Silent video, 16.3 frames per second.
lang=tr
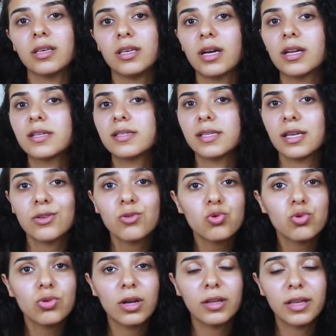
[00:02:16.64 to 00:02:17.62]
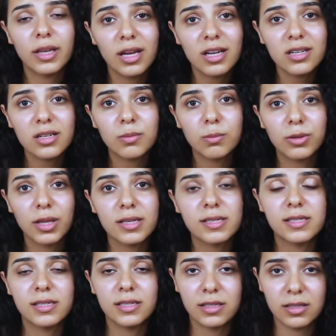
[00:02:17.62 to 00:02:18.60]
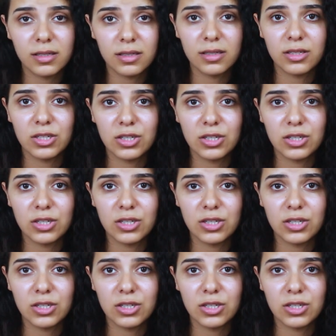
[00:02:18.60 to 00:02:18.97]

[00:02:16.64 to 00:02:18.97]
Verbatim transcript: Yani sen şu an eğer plastik